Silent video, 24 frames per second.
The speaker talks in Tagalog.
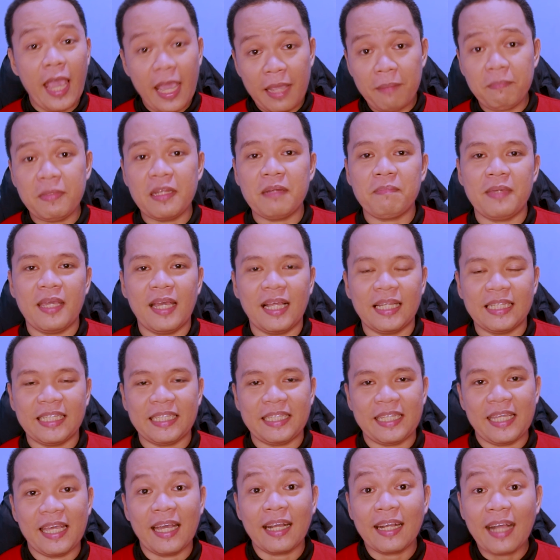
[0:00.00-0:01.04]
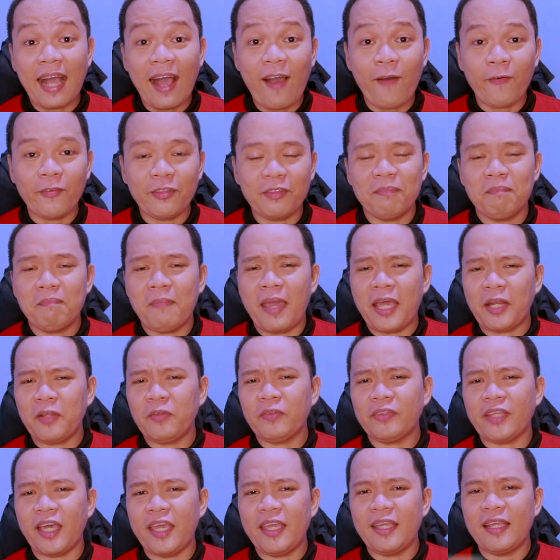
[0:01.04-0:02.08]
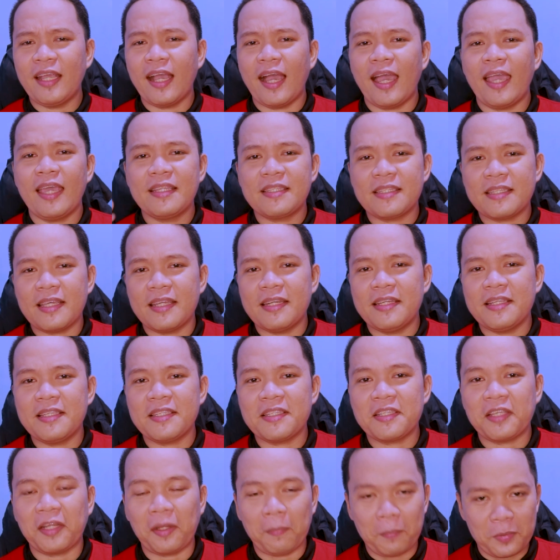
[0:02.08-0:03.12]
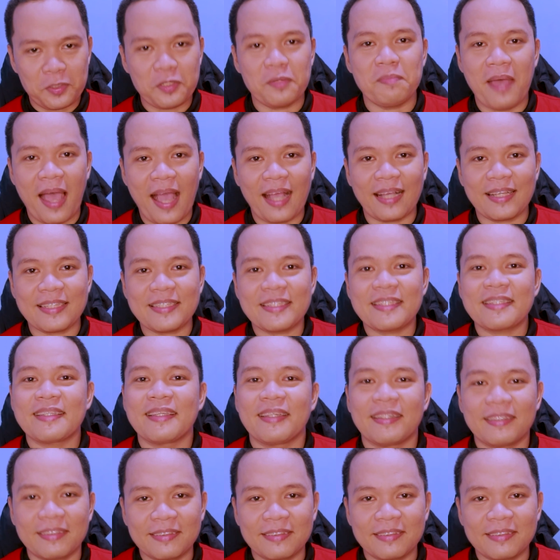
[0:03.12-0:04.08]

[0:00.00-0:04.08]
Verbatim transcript: admin PLDT account, meron tayong guide sa description box.